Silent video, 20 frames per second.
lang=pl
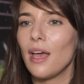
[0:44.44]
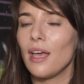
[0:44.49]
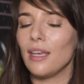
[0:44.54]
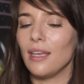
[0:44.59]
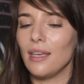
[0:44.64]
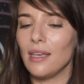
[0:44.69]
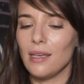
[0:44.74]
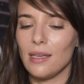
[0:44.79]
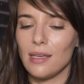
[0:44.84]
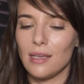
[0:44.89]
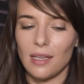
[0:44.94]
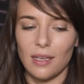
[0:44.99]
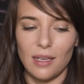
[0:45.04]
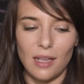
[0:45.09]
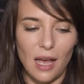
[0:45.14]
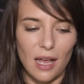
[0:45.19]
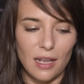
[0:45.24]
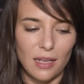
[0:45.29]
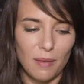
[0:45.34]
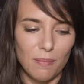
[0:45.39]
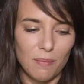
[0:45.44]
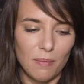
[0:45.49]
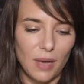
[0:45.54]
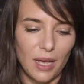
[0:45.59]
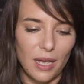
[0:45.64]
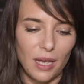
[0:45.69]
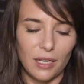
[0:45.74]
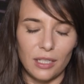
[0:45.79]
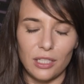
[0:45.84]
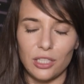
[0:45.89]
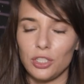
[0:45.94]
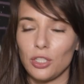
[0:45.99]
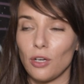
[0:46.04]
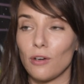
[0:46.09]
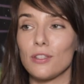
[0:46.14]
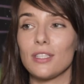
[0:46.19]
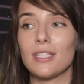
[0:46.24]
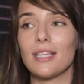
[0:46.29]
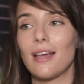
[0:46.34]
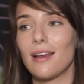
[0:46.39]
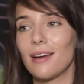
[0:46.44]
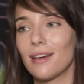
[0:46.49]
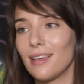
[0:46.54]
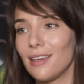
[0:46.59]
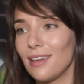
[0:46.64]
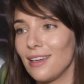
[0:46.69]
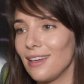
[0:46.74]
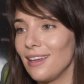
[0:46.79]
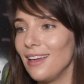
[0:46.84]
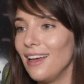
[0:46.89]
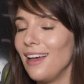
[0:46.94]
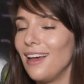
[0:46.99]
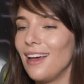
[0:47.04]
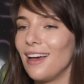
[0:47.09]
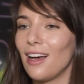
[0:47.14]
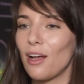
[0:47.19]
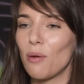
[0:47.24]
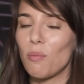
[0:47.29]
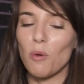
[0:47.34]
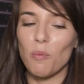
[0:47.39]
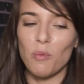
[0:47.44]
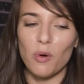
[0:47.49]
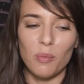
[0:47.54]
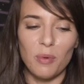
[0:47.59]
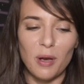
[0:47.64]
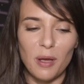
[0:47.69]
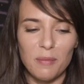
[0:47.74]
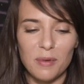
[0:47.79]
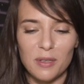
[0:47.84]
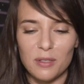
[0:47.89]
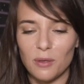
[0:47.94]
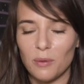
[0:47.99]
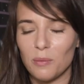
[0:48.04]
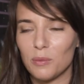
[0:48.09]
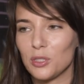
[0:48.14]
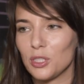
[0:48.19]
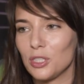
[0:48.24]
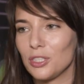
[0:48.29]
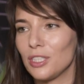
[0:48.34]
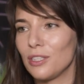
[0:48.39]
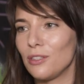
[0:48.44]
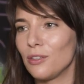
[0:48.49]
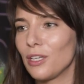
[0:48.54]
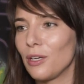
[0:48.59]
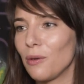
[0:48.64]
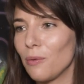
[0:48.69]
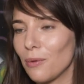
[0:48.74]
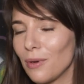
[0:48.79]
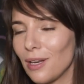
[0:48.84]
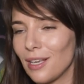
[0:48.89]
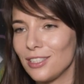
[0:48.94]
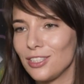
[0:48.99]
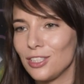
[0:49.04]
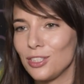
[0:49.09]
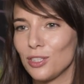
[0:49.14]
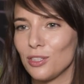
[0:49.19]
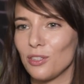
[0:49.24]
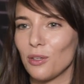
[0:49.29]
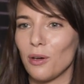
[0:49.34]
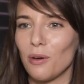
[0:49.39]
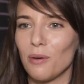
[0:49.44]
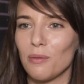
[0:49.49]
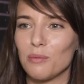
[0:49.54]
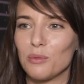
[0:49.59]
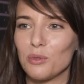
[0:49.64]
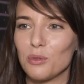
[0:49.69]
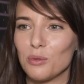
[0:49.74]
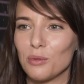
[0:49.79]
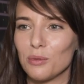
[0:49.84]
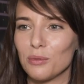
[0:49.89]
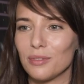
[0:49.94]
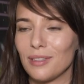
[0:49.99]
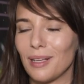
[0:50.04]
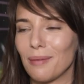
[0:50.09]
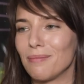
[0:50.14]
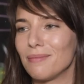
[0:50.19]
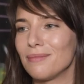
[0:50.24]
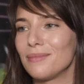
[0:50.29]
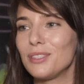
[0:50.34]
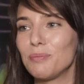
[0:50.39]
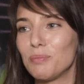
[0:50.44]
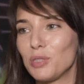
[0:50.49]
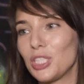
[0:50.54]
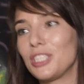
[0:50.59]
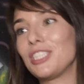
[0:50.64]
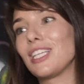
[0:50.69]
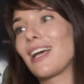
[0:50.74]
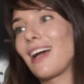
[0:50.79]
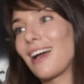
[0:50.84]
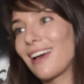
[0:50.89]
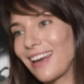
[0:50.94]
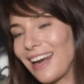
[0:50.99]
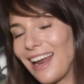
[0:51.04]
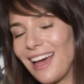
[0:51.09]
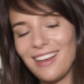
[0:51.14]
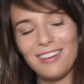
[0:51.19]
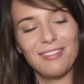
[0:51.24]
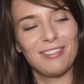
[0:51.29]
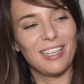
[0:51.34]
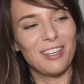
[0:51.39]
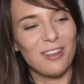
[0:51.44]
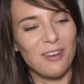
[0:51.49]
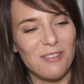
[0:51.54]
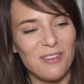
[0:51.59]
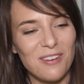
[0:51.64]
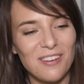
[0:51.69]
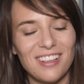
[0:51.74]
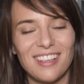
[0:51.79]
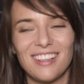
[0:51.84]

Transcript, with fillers: i kiedy Adam ma jakieś rozterki albo problemy, to może się do niej udać, czy to mu tam przecieka kran, wiadomo,